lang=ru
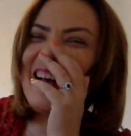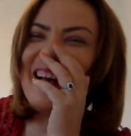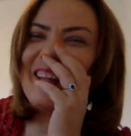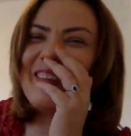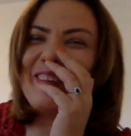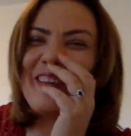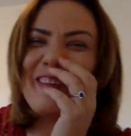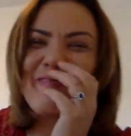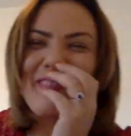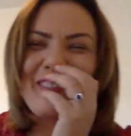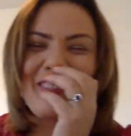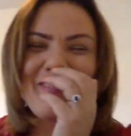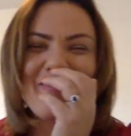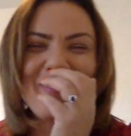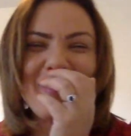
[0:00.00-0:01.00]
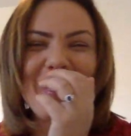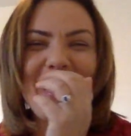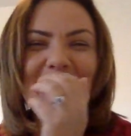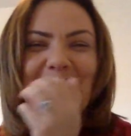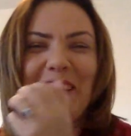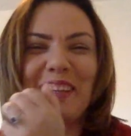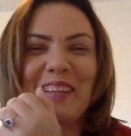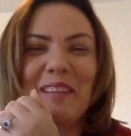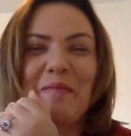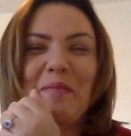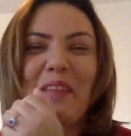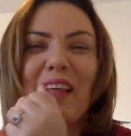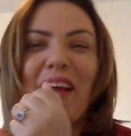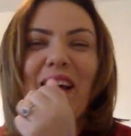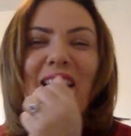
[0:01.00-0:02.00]
Она и потом удалила,
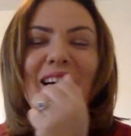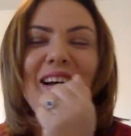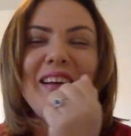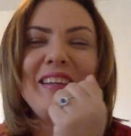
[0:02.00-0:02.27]
а